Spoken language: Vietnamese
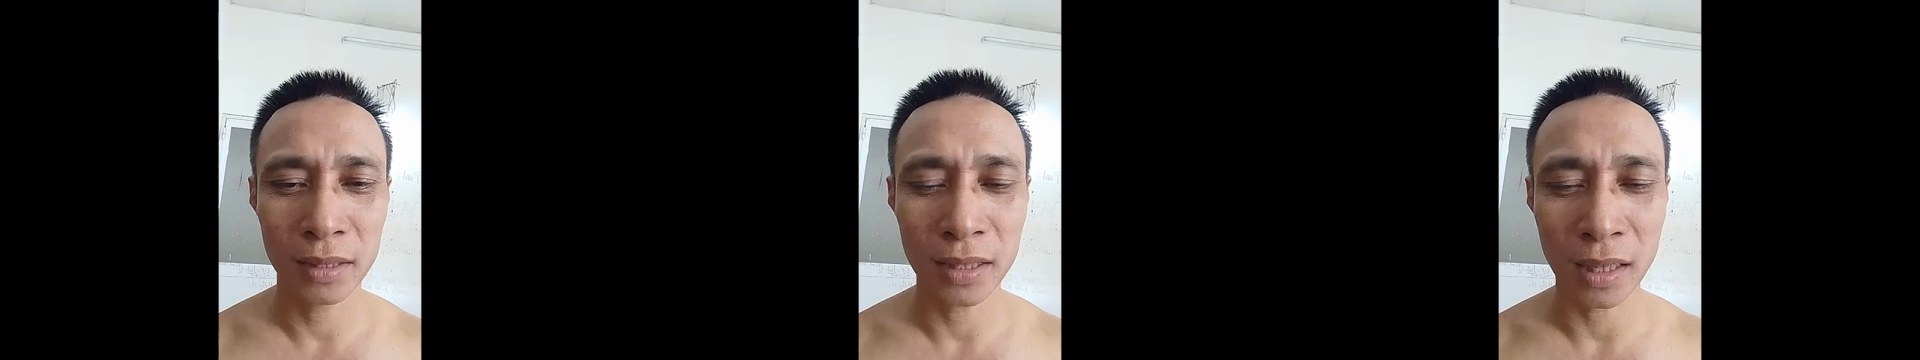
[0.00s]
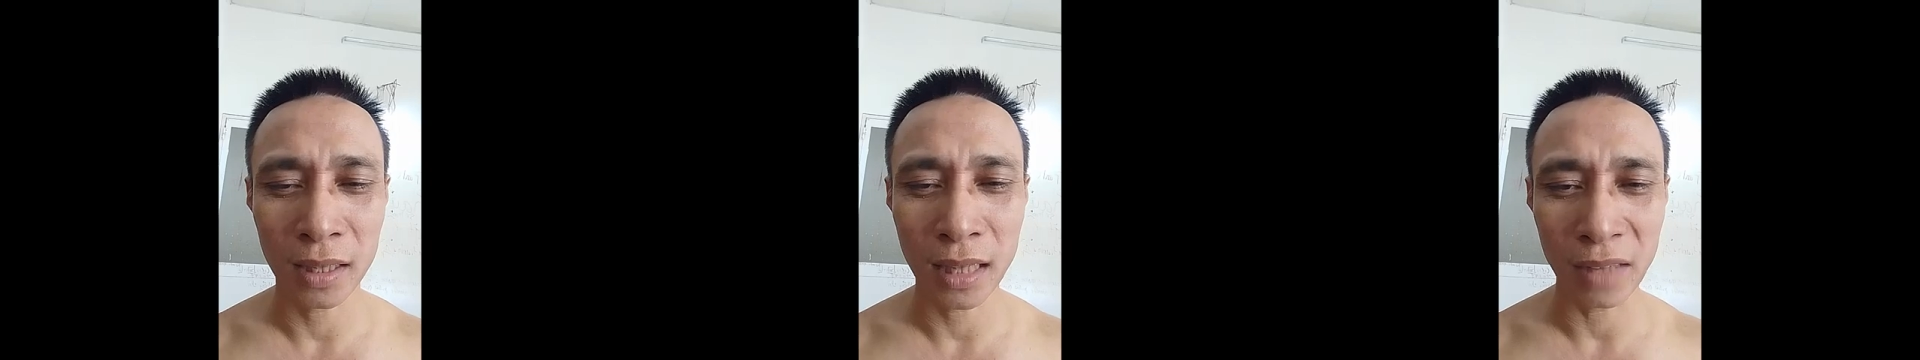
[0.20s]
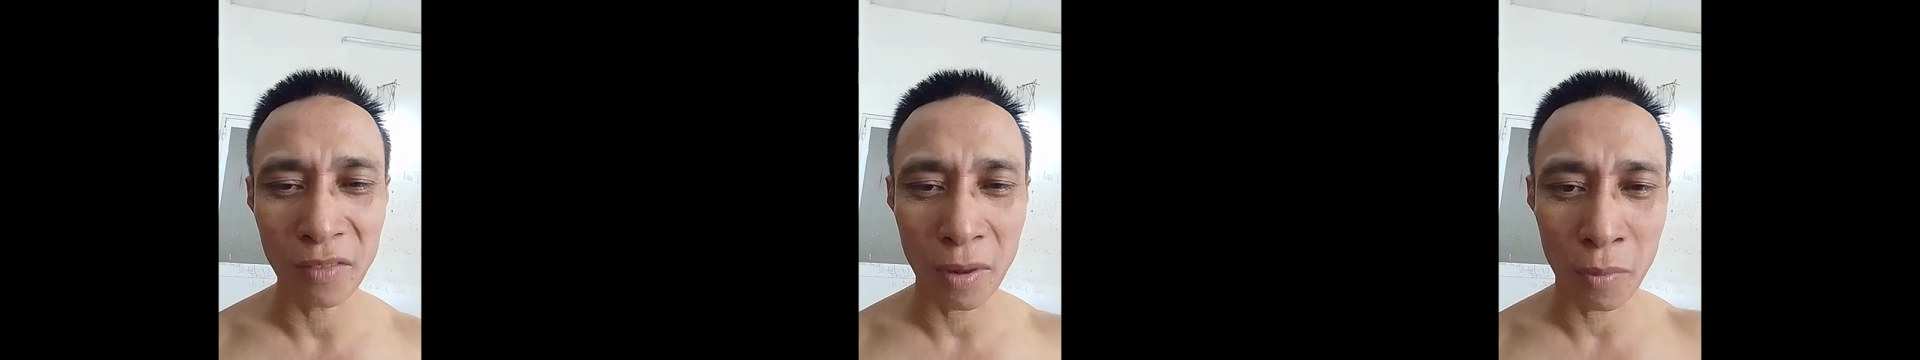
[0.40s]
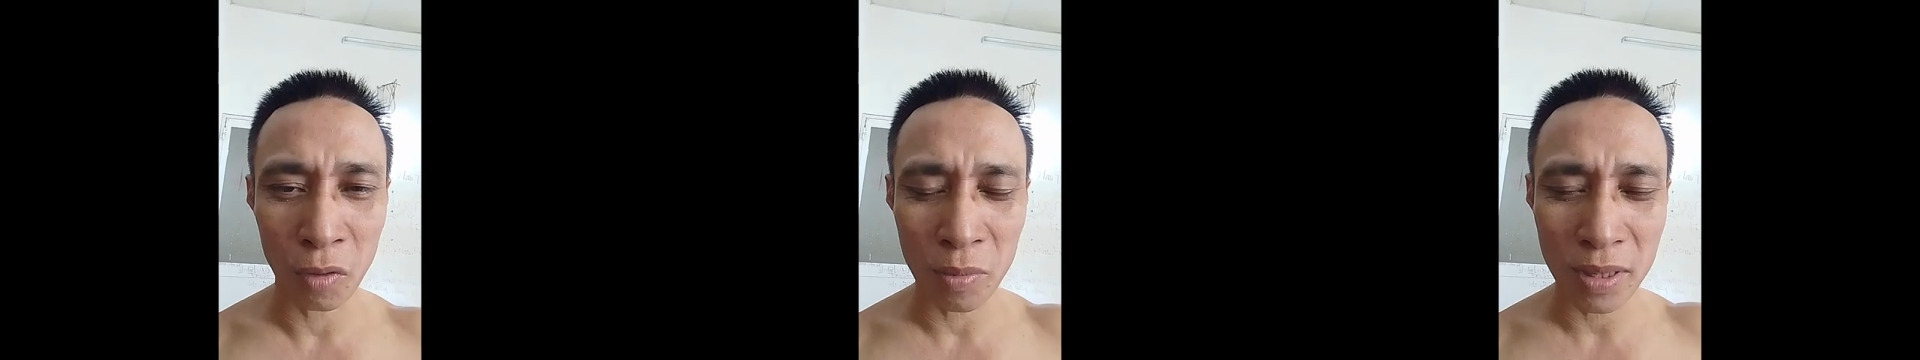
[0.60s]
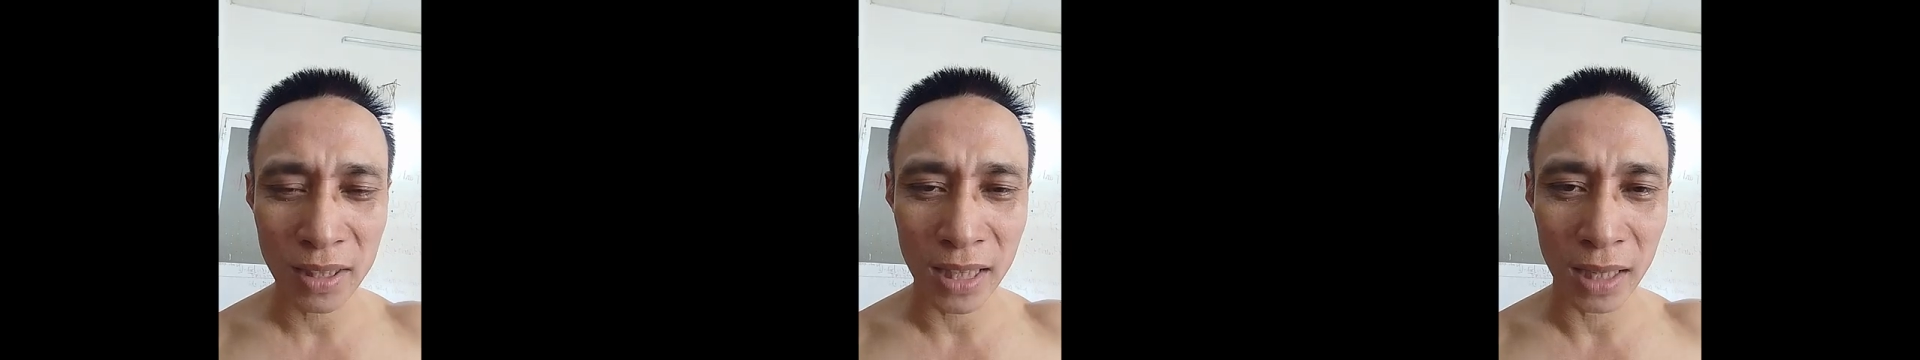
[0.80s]
Chỉ cần gắn vào một
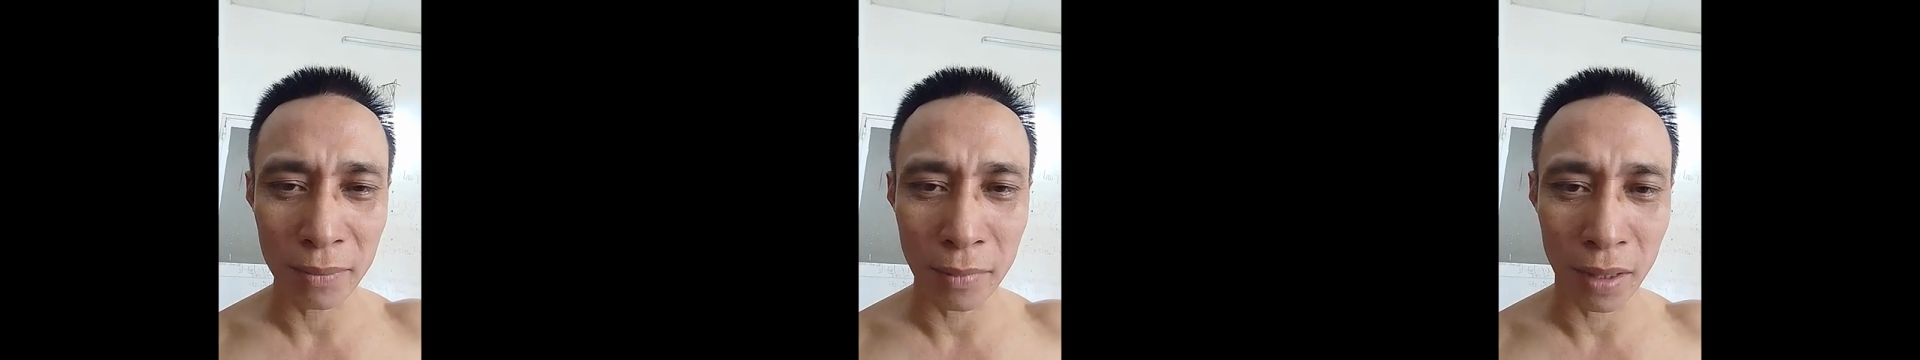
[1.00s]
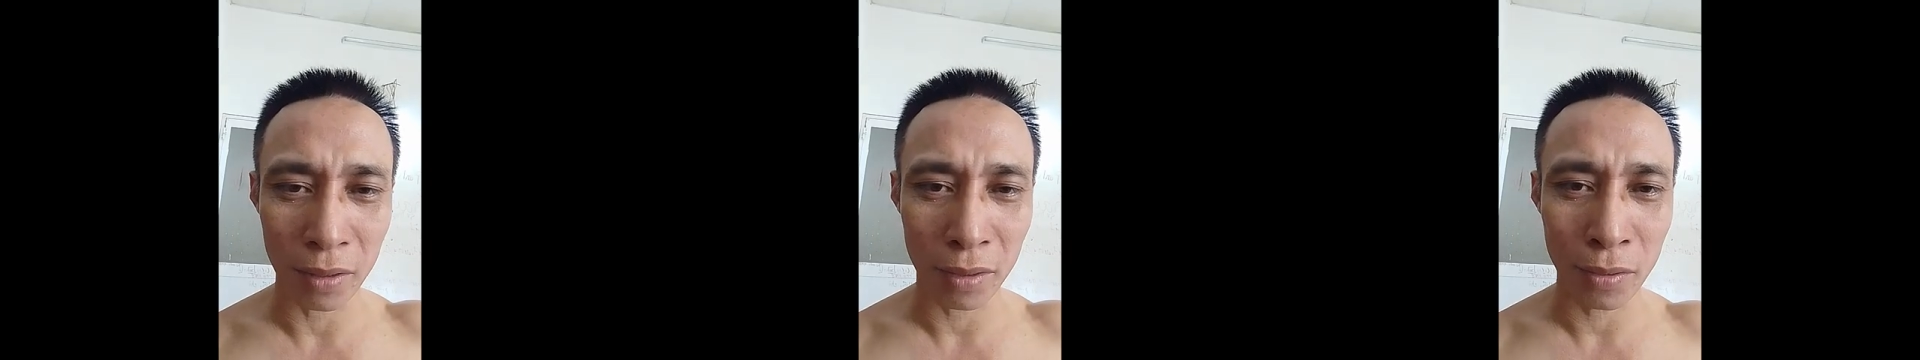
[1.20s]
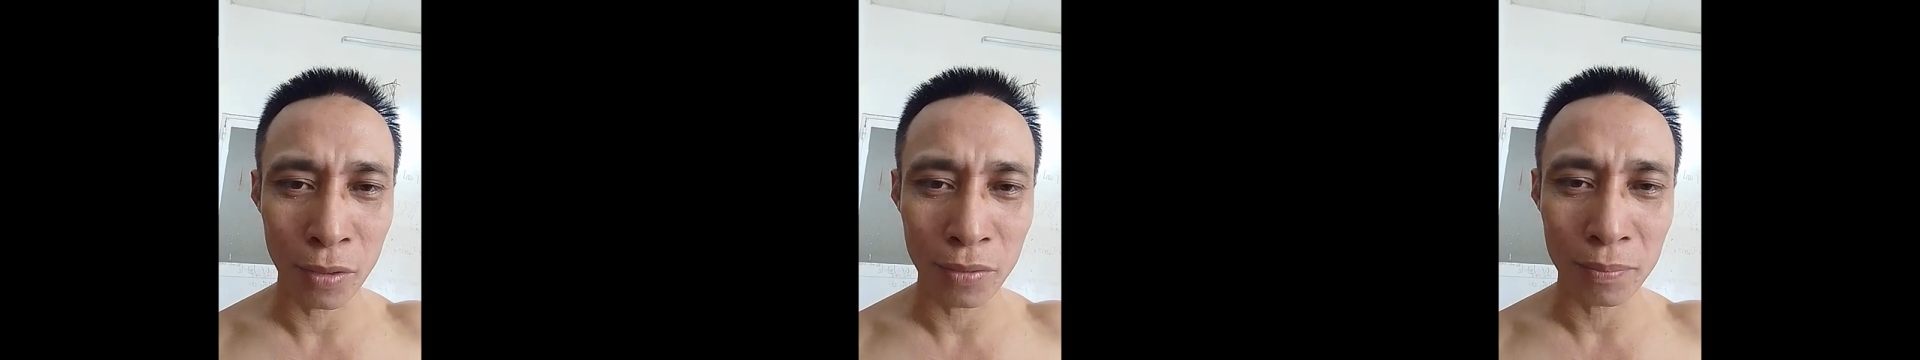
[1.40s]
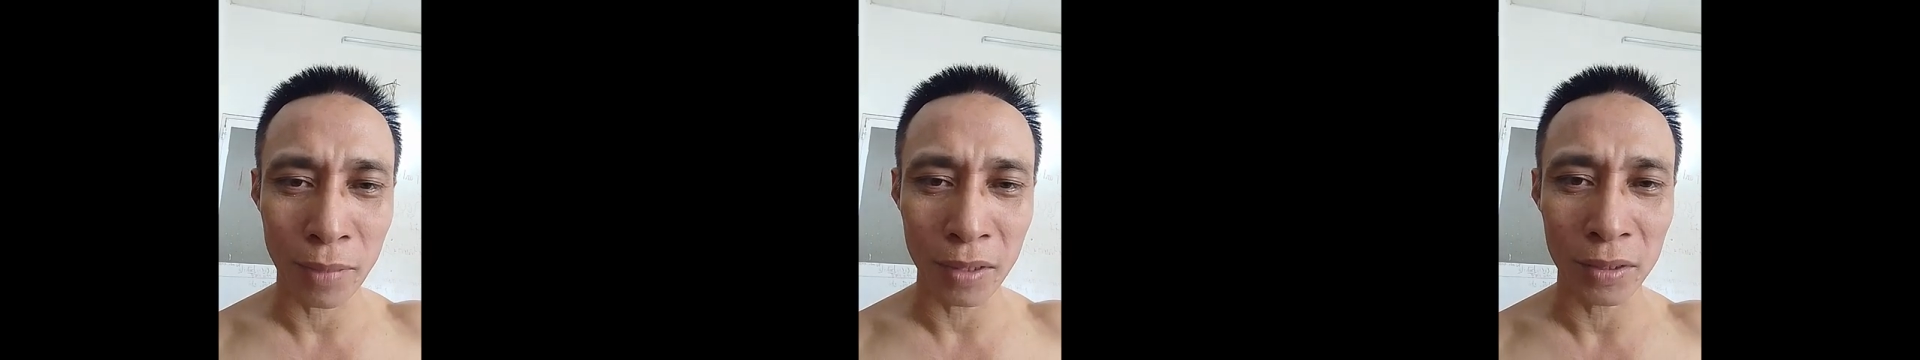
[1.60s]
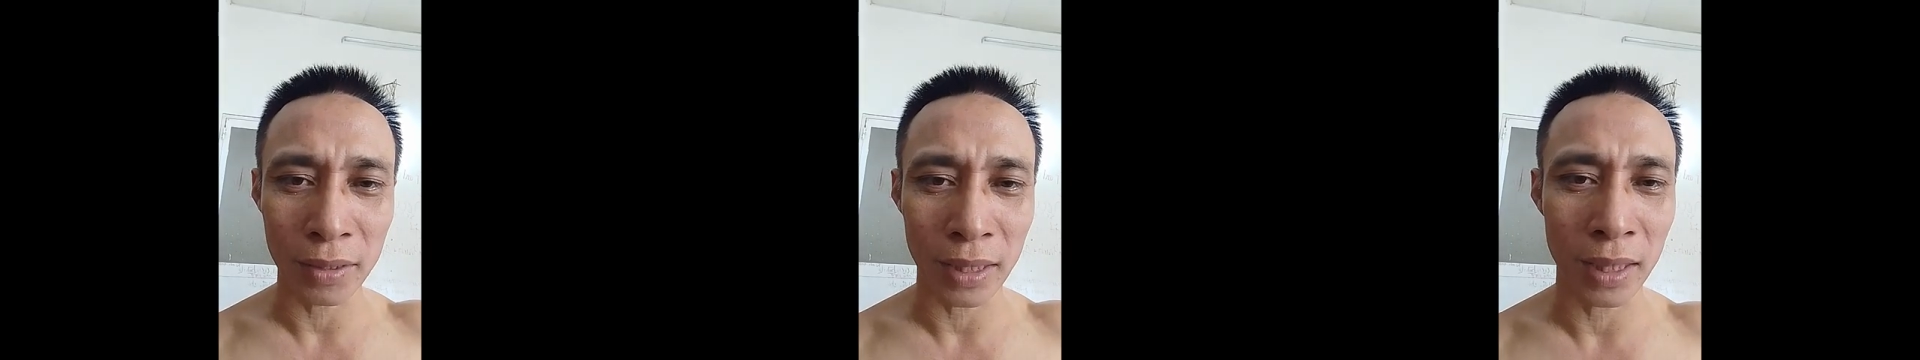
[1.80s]
bức tranh mà nó hút
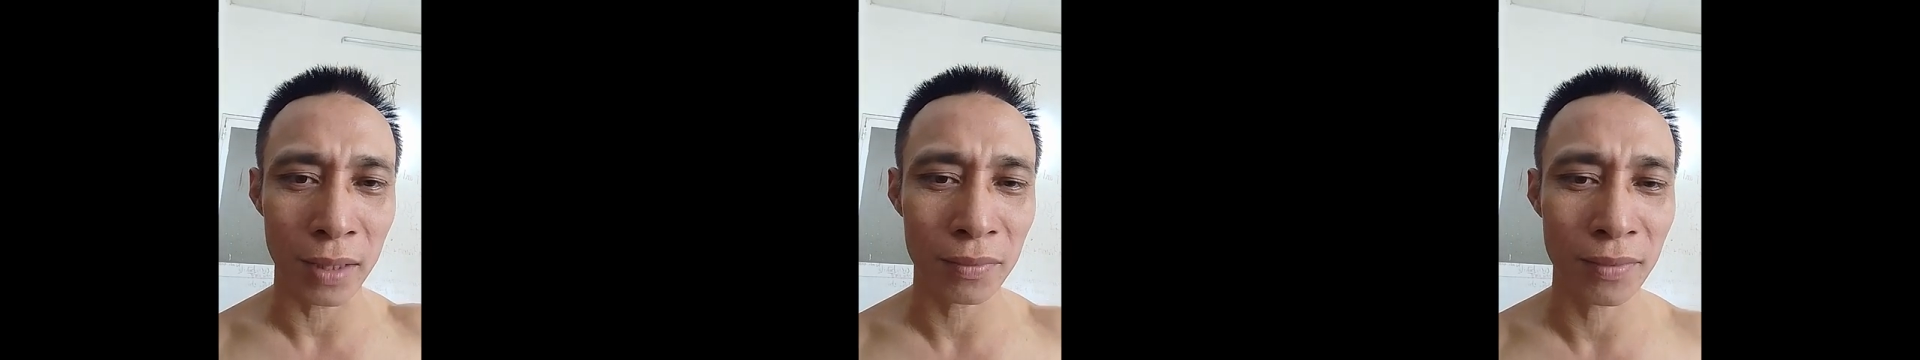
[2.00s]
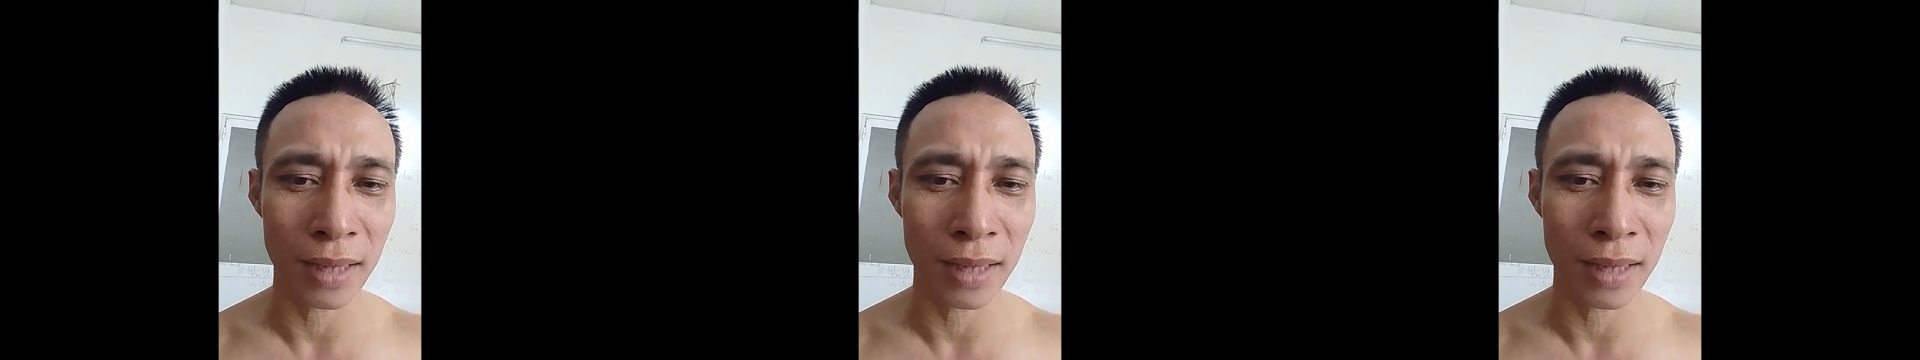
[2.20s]
bao nhiêu tài lộc